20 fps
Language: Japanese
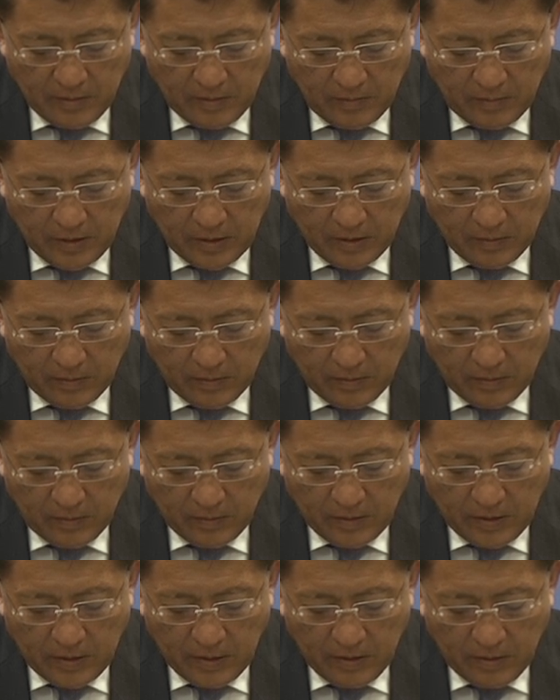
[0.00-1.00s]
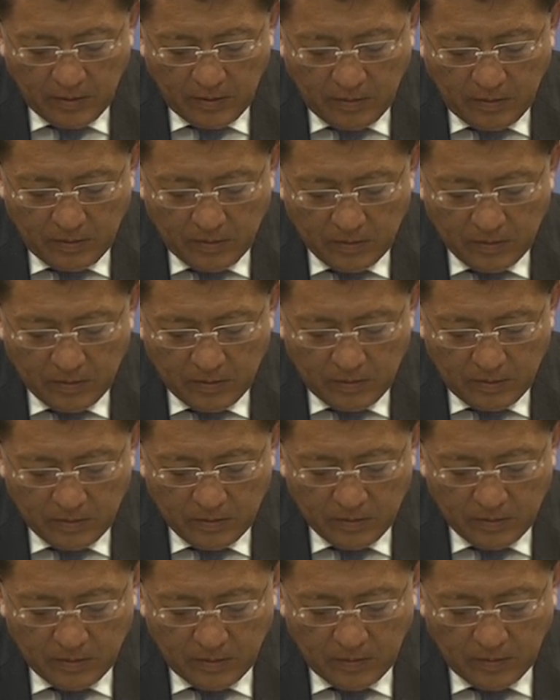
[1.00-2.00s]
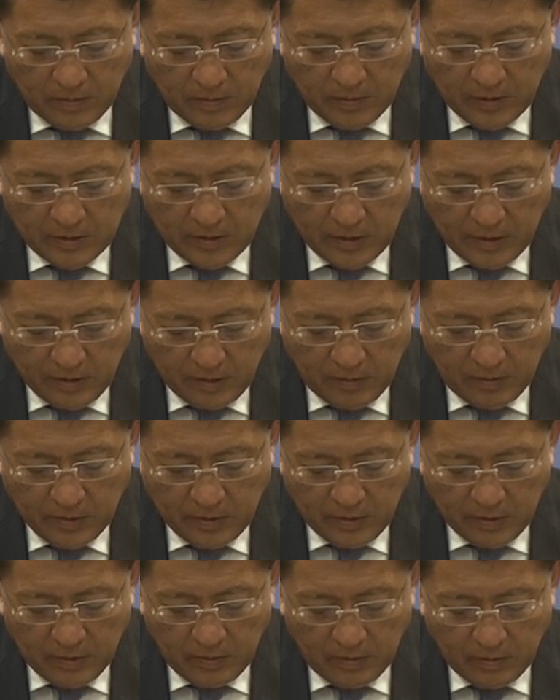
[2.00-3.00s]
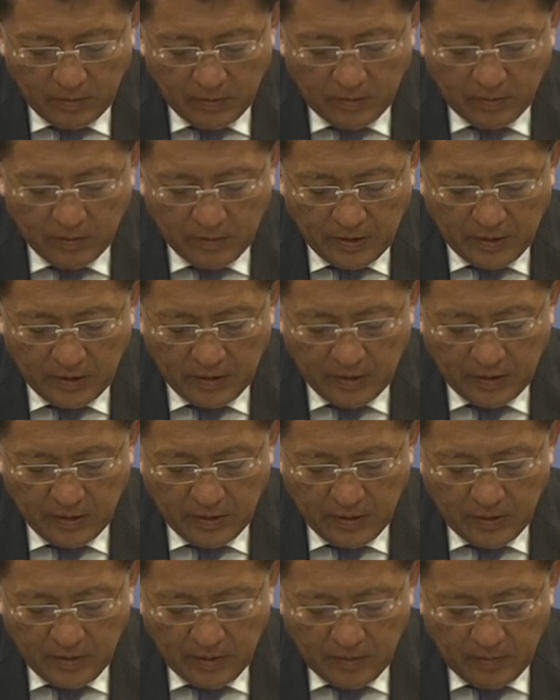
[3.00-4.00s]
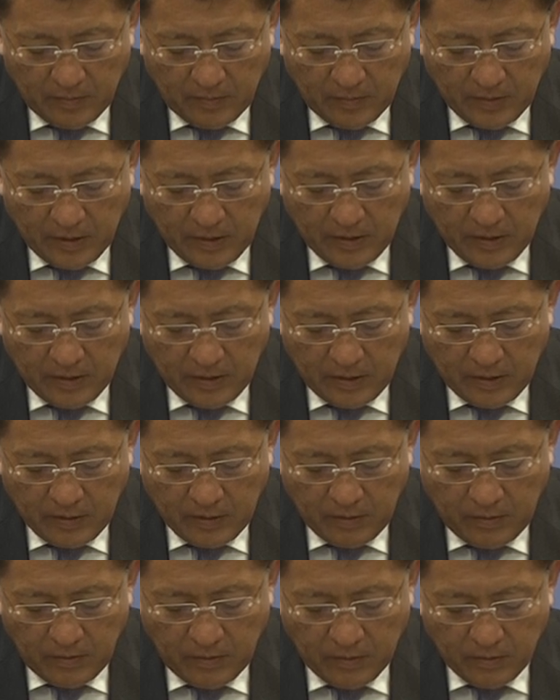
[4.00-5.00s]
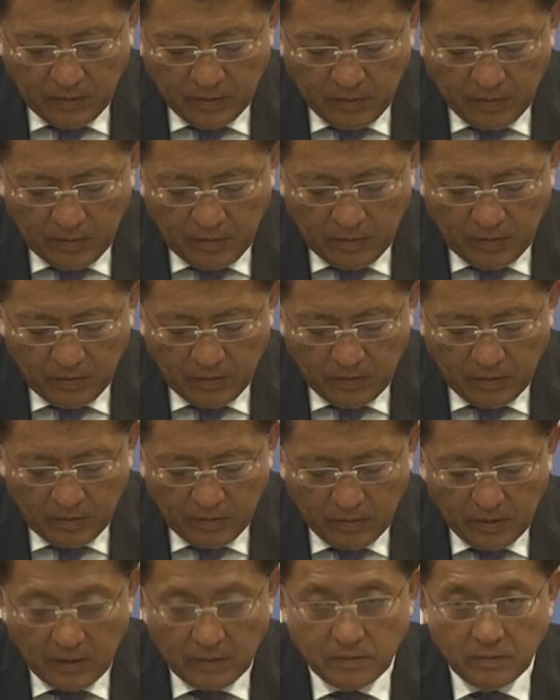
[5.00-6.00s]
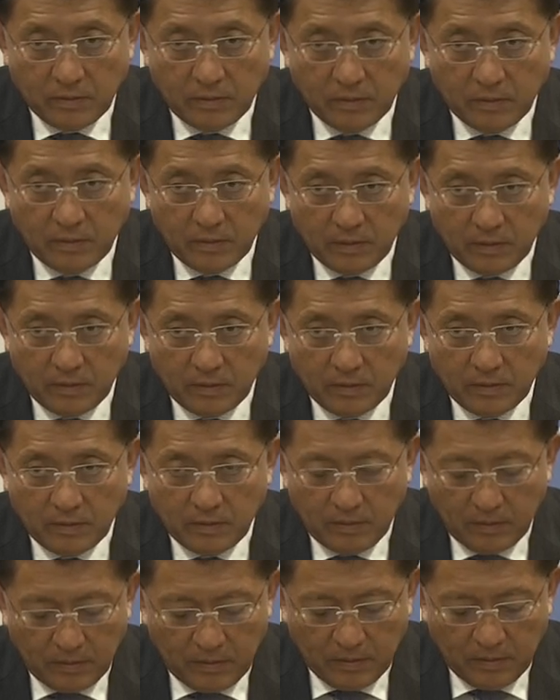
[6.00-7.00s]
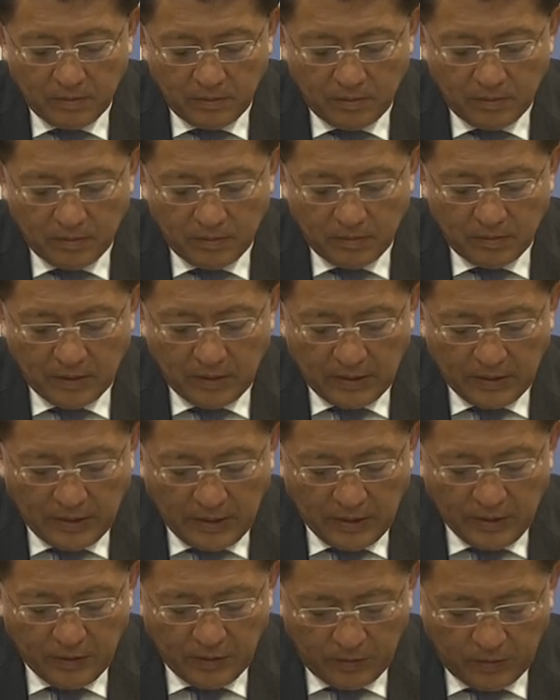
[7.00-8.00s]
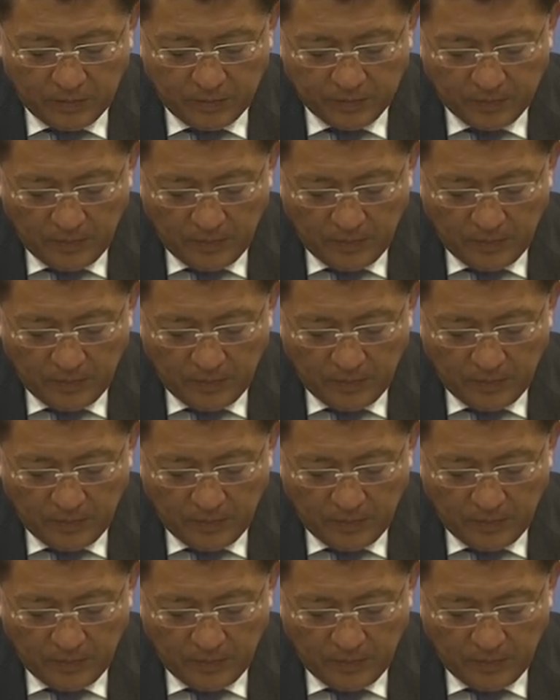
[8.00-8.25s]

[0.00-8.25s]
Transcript: まあ、あの兼業するその、まあ、先の企業等に便宜供与等を行うことがないよう、